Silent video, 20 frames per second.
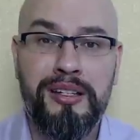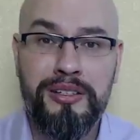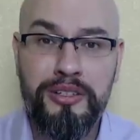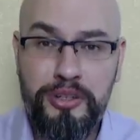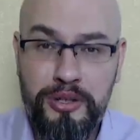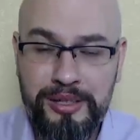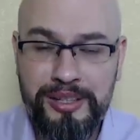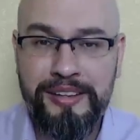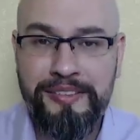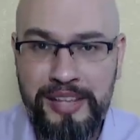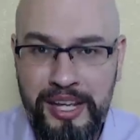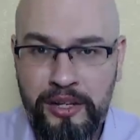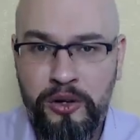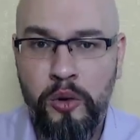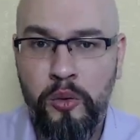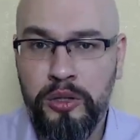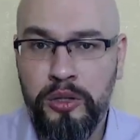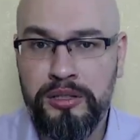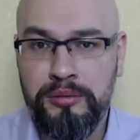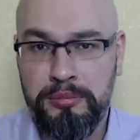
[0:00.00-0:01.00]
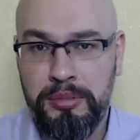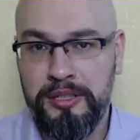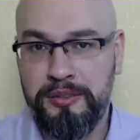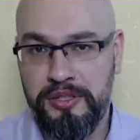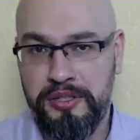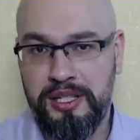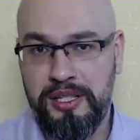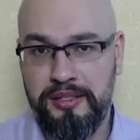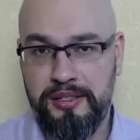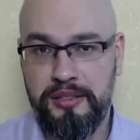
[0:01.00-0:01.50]
человек год был в
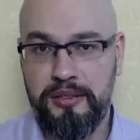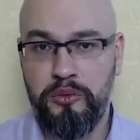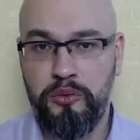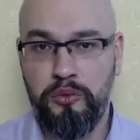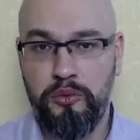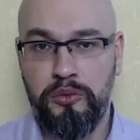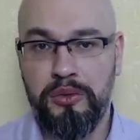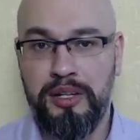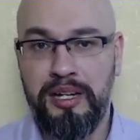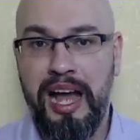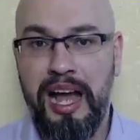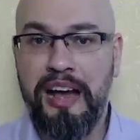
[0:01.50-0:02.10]
ЗСУ.